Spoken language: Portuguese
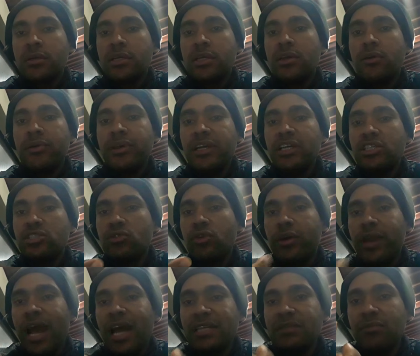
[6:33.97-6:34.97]
que eu ia
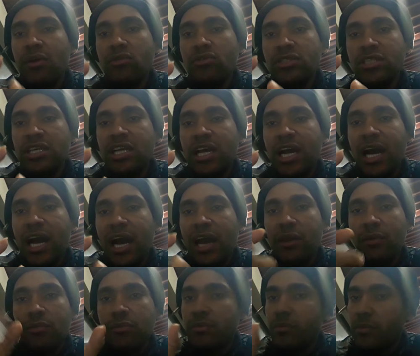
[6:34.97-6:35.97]
estourar as mãos de
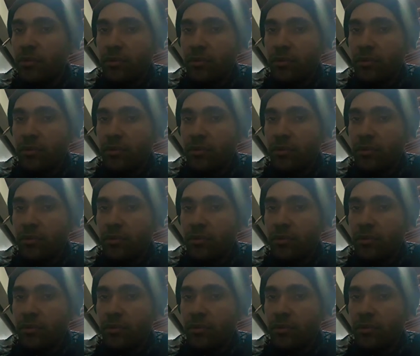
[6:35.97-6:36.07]
calo,